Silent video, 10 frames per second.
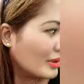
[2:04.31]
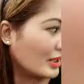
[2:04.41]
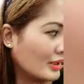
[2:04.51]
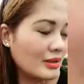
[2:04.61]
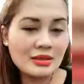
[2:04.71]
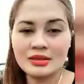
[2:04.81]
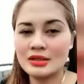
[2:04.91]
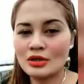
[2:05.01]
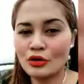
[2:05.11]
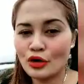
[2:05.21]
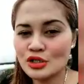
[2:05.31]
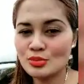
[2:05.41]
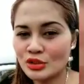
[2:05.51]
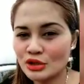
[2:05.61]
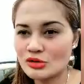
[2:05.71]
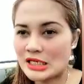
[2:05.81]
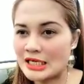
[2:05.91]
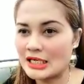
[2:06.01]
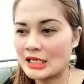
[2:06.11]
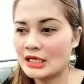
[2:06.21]
mag cross mo dito
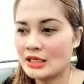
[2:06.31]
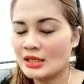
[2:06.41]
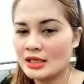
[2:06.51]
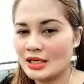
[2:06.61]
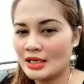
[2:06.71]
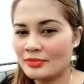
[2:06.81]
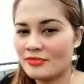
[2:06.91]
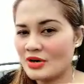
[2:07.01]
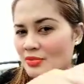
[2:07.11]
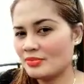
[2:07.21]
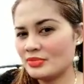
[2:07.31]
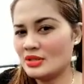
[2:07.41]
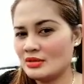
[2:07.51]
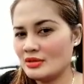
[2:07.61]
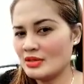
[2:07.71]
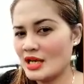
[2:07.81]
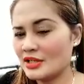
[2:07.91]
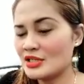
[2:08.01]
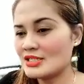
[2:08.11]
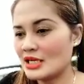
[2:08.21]
sa kanang uh, from the
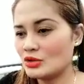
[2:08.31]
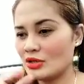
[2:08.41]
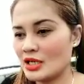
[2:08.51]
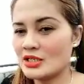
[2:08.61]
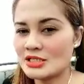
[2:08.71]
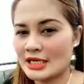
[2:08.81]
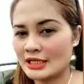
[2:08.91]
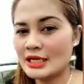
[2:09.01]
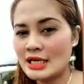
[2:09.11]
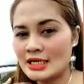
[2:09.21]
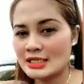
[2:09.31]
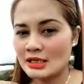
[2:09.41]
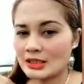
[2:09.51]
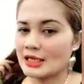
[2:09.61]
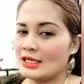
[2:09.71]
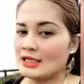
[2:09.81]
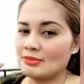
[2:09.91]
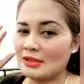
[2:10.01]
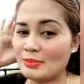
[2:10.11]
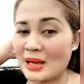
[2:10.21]
other side to the other side
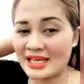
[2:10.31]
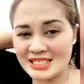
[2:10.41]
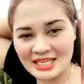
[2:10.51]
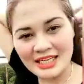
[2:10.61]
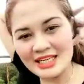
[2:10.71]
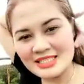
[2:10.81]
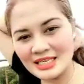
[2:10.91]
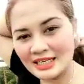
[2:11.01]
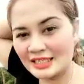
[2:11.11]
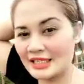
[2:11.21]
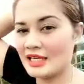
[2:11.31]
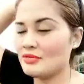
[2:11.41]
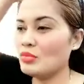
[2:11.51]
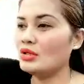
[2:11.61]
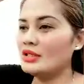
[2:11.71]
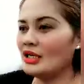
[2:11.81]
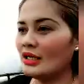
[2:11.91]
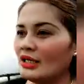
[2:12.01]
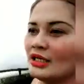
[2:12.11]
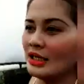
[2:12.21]
kanang bike siya guys nga kanang cable then